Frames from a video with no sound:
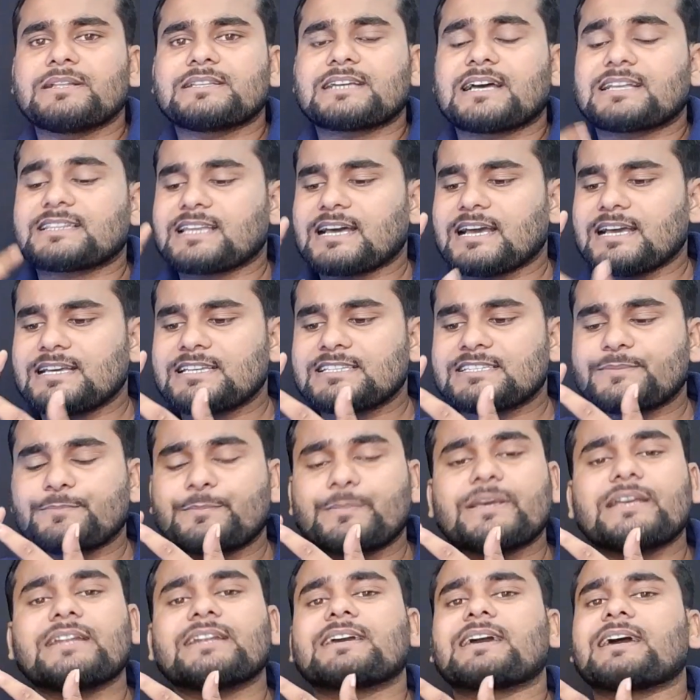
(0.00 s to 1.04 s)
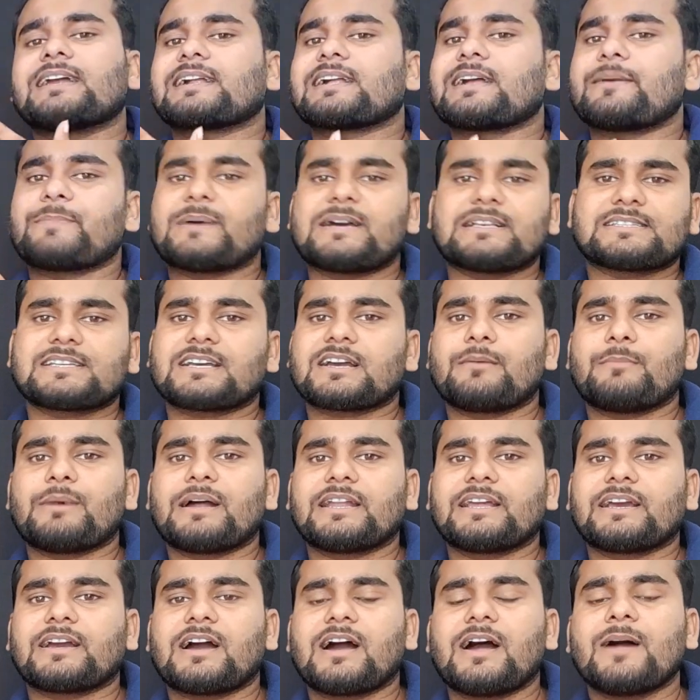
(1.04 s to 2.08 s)
मिल जाता है स्पिन करके पैसे
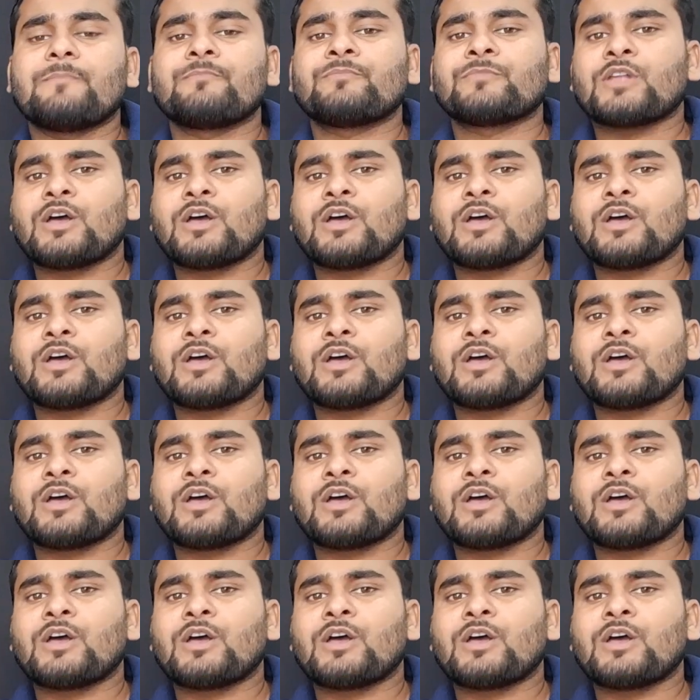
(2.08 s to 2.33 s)
कमाने का